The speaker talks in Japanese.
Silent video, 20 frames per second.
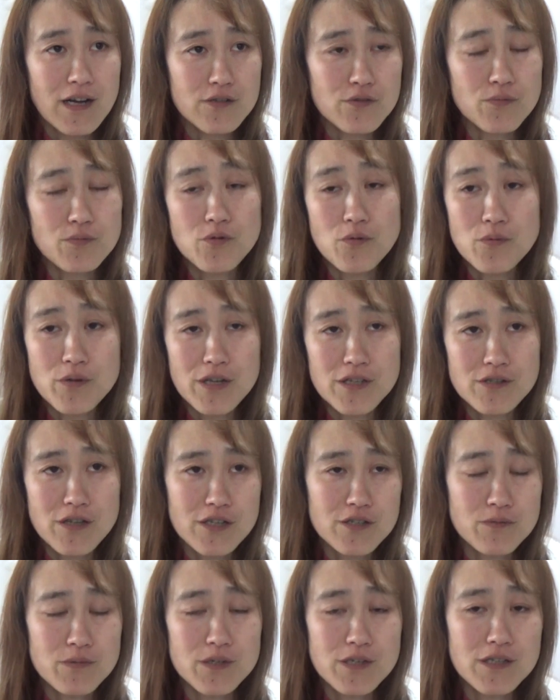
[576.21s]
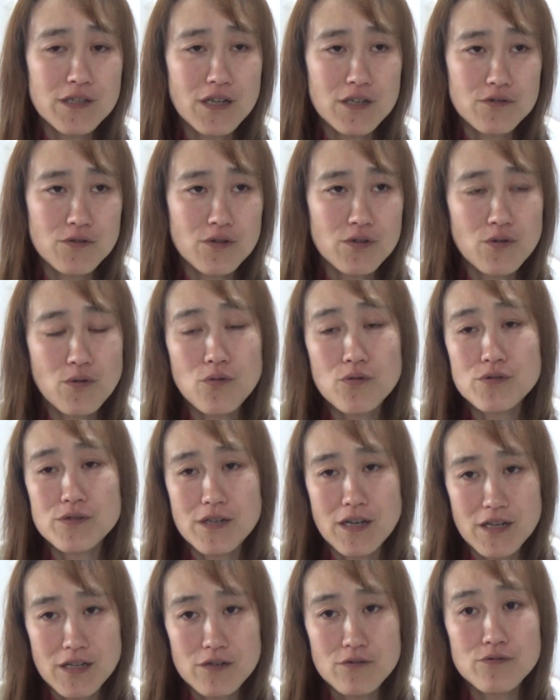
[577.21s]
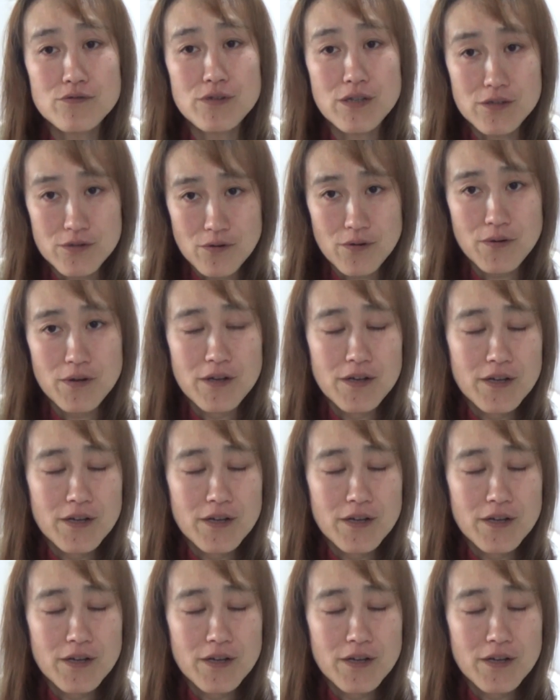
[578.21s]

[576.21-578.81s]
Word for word: そ友達と遊びに行ったりする時お小遣いいるでしょ